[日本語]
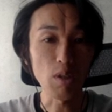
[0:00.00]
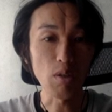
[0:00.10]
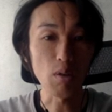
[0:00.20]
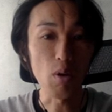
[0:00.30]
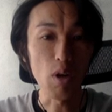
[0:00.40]
る
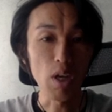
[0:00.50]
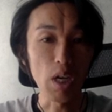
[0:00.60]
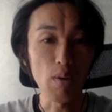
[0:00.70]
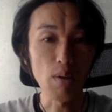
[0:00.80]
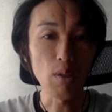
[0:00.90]
と、
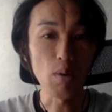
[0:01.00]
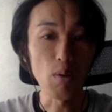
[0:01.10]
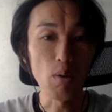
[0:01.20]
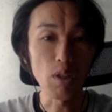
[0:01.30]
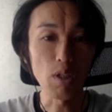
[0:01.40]
カノヒスを
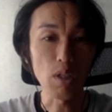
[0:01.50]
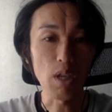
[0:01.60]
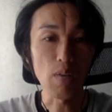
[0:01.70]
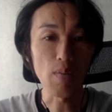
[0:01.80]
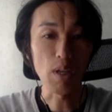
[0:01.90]
放棄し
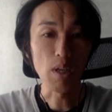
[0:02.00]
て、